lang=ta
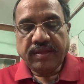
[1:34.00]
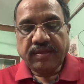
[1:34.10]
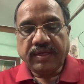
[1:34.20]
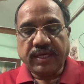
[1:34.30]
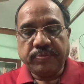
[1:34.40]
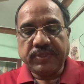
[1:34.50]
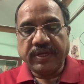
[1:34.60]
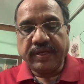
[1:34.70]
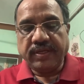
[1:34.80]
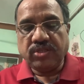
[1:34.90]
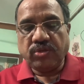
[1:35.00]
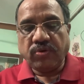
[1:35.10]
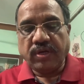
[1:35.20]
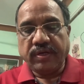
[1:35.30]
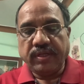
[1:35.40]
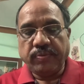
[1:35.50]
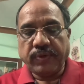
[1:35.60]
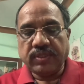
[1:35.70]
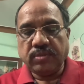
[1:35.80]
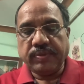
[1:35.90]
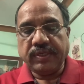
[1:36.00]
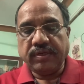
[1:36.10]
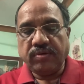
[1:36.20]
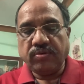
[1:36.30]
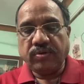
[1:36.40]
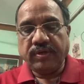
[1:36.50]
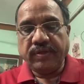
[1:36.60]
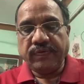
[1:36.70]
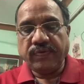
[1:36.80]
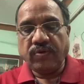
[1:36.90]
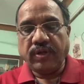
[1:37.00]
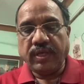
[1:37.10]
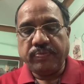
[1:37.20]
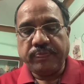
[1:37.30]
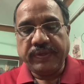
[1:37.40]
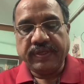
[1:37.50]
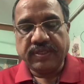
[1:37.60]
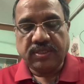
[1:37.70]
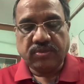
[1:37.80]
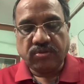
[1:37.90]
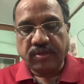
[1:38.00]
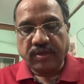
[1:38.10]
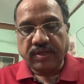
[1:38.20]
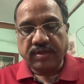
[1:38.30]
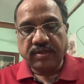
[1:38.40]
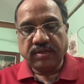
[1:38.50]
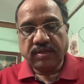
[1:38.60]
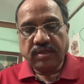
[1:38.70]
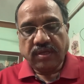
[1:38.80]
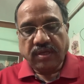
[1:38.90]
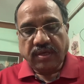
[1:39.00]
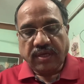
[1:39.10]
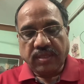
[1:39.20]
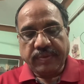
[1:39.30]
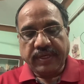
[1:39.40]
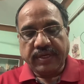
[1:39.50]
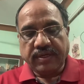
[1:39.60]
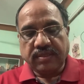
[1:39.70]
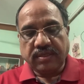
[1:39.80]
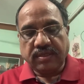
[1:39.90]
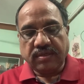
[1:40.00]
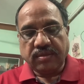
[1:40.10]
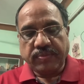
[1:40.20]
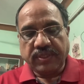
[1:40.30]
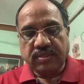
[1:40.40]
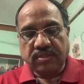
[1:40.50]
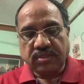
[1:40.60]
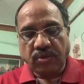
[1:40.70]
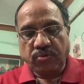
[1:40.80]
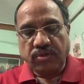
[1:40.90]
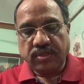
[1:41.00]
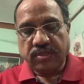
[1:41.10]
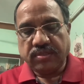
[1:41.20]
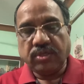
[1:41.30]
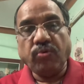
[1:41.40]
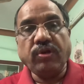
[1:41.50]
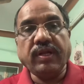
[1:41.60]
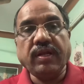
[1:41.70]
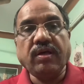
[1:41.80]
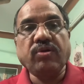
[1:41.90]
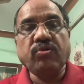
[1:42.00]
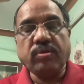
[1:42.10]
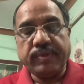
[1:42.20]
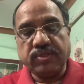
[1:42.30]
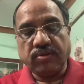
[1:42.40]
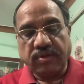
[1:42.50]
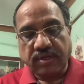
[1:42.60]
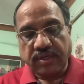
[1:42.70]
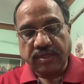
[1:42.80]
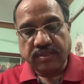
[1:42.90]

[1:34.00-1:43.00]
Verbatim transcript: கேப்சர் ஹையஸ்ட் குவாலிட்டி பாசிபிள் இன் டுவெண்ட்டி ஃபோர் எஃப்பிஎஸ்ன்னு சொல்லியிருக்காரு அதே மாதிரி கெட் த பெஸ்ட் சவுண்டு சவுண்டு நல்லா இருக்கணும் அப்படின்னு சொல்லியிருக்காங்க